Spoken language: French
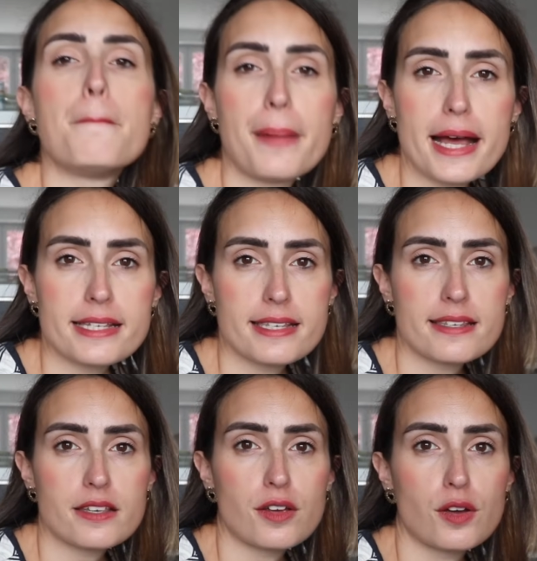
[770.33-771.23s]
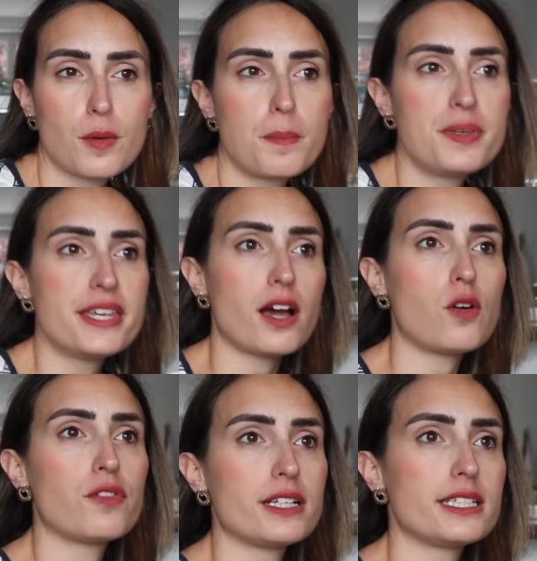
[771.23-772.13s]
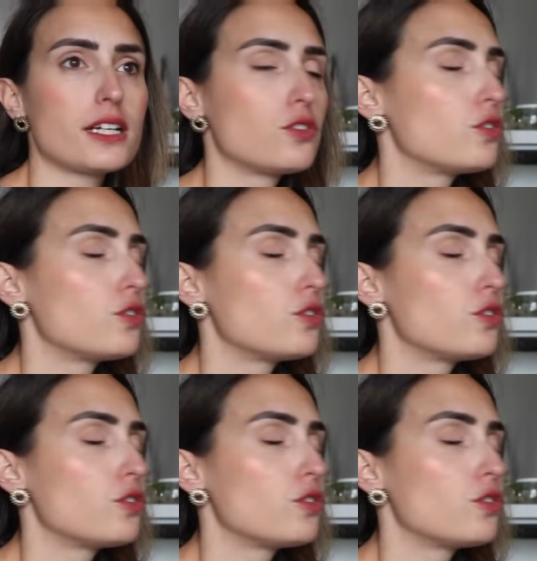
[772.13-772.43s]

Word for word: passent bien, on va dire,